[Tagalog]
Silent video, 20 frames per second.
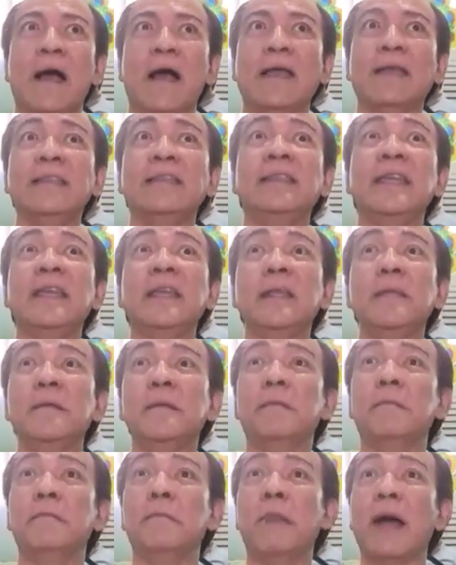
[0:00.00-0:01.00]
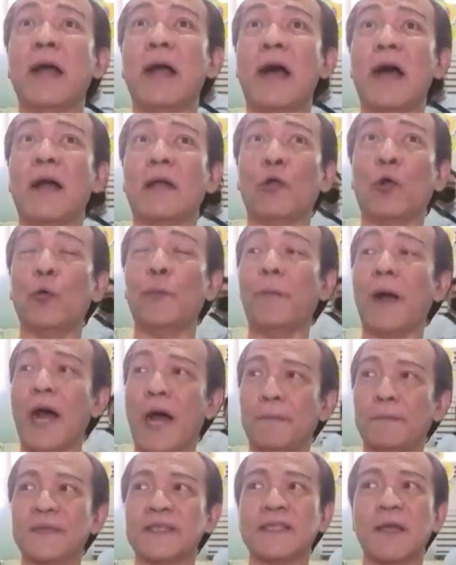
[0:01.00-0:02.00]
uh, hindi maka-cope
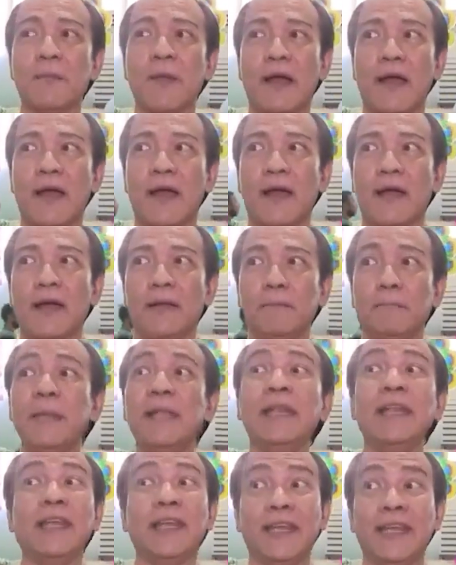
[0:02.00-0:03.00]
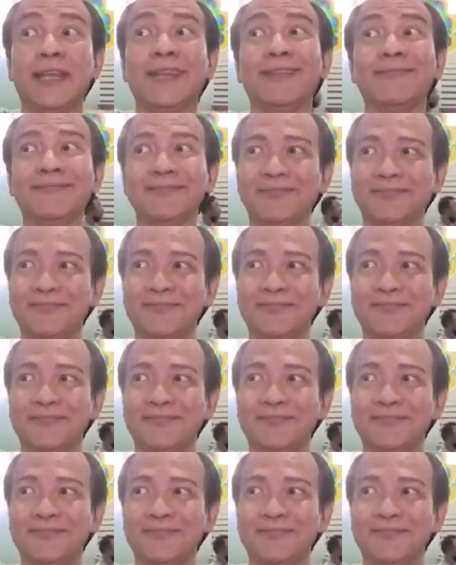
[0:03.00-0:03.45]
up sa mga bilihin.